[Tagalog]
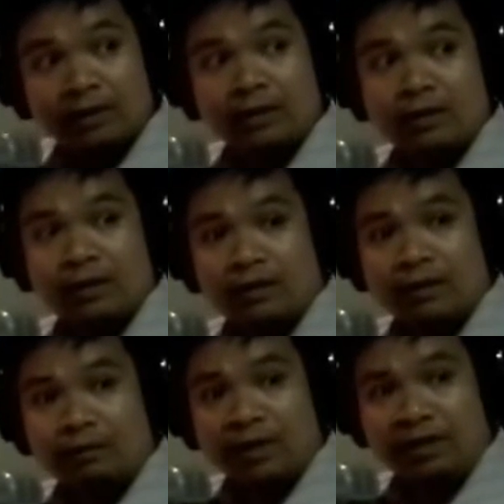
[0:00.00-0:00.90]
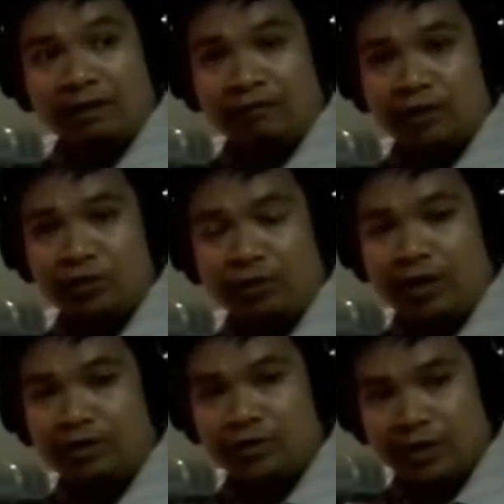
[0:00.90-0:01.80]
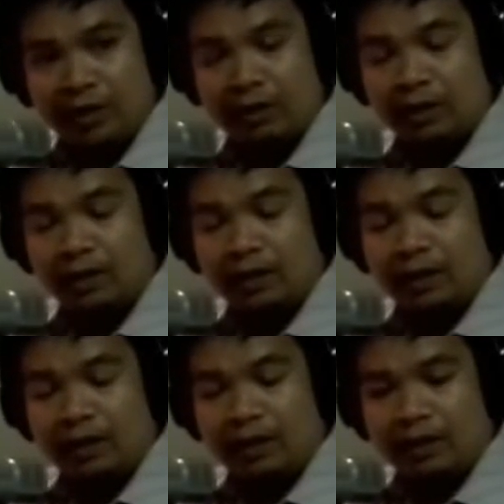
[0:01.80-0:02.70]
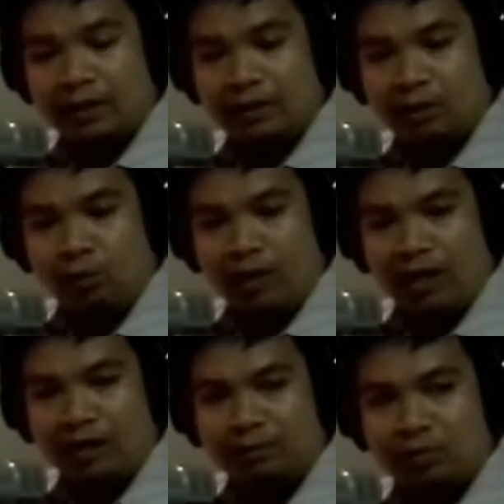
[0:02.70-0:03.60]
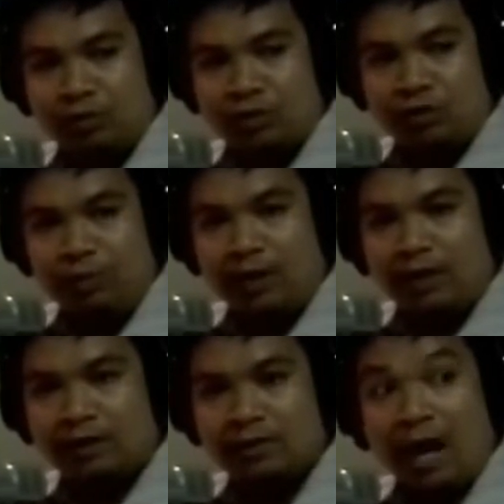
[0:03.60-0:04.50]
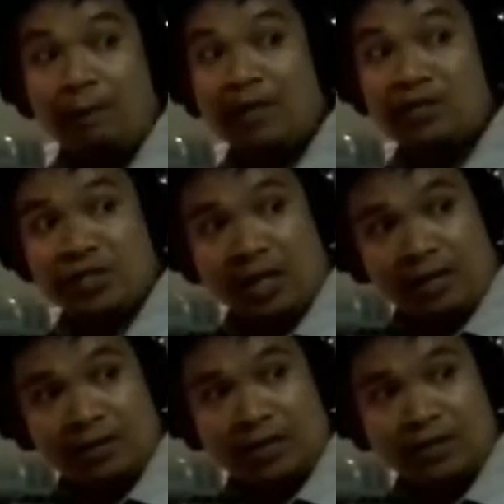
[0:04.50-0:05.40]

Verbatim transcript: Younger. Uh, marireverse yung aging and it will help to rejuvenate damaged cells.